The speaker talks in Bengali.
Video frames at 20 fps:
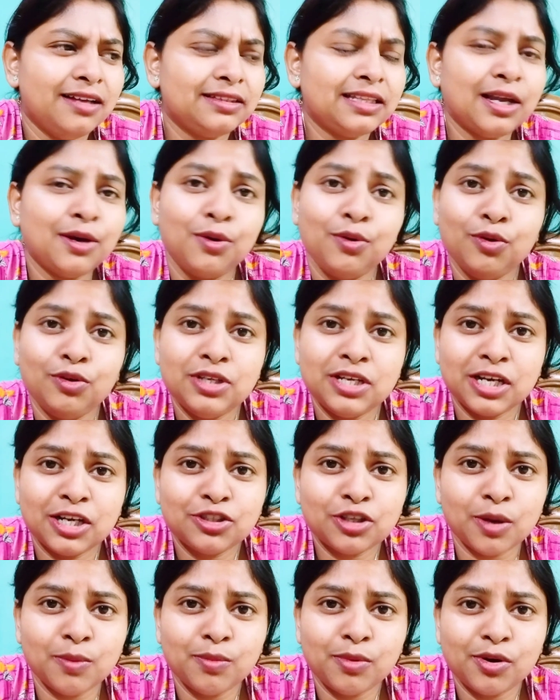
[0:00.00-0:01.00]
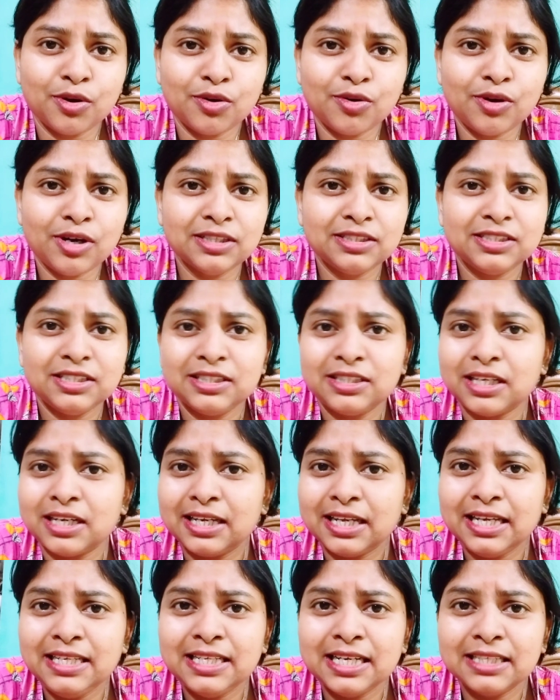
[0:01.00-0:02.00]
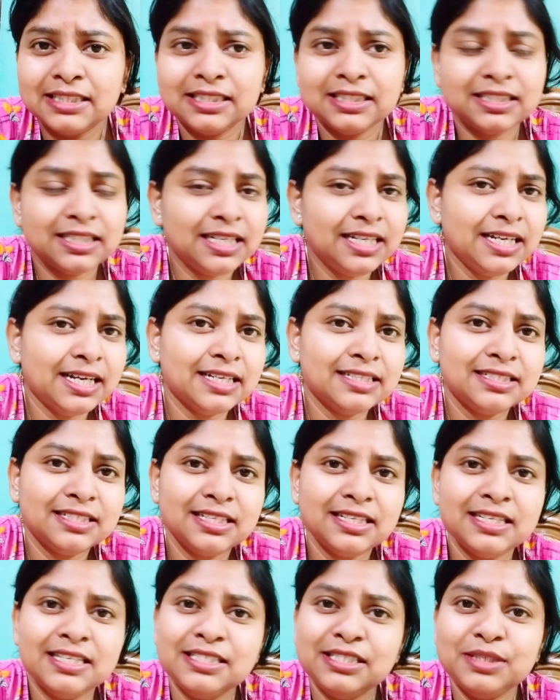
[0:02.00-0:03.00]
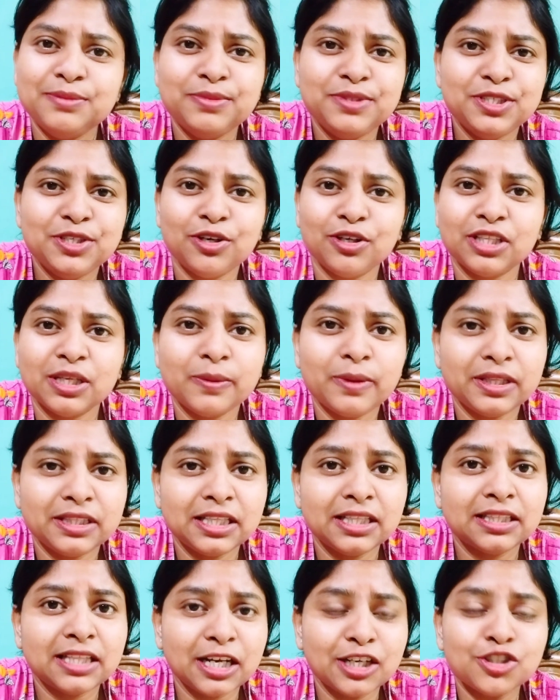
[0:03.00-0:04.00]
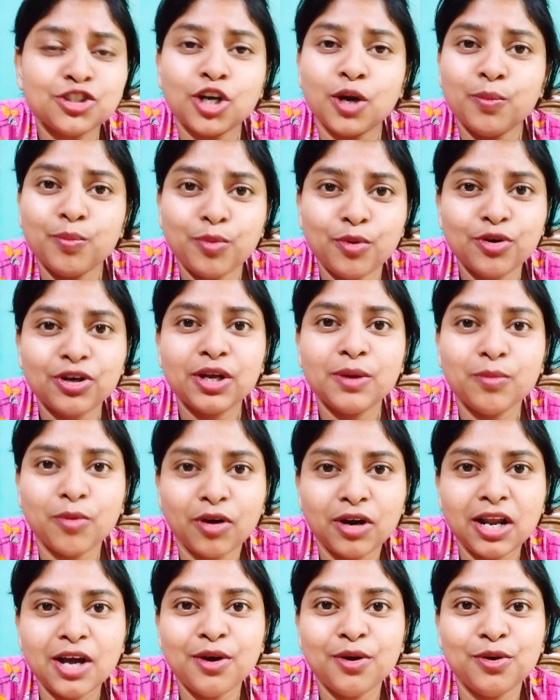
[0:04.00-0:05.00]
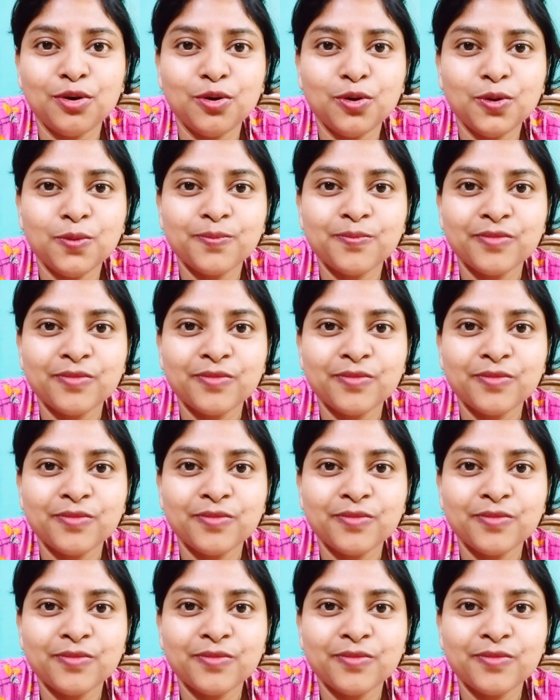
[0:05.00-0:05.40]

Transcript: তার অন্য জায়গায় সম্পর্ক আছে তার এই আছে সেই আছে হিজিবিজি কথাবার্তা তার সম্পর্কে বলা হলো